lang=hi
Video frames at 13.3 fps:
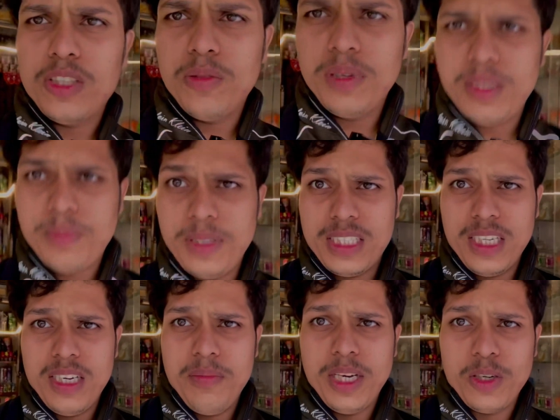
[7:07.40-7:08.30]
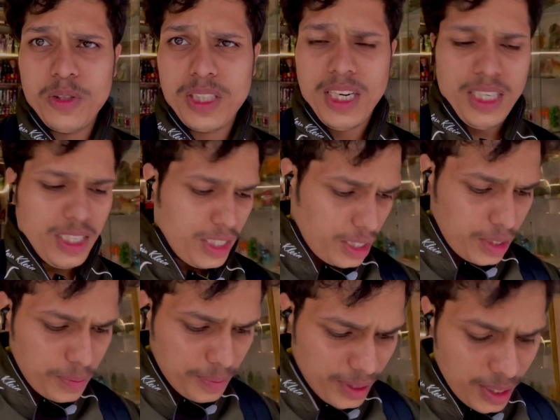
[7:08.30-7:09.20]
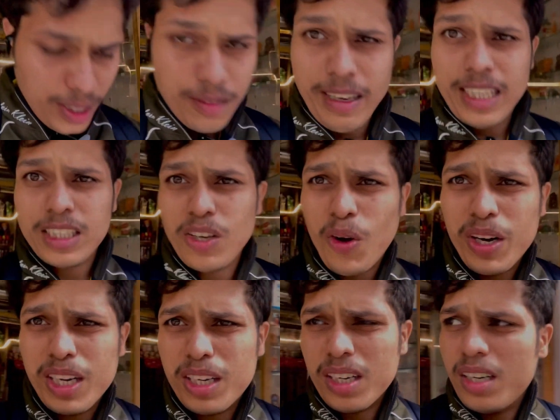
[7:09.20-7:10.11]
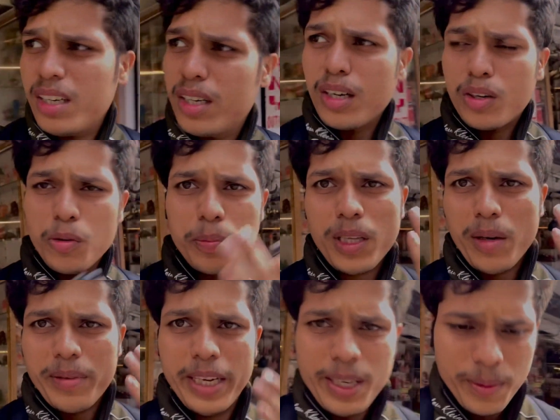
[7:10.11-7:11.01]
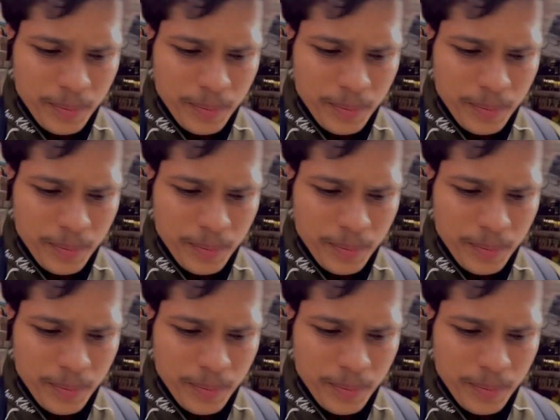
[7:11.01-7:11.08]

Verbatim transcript: जो मेरे पीछे है मेहरोत्रा करके वैसे और एक गुप्ता भी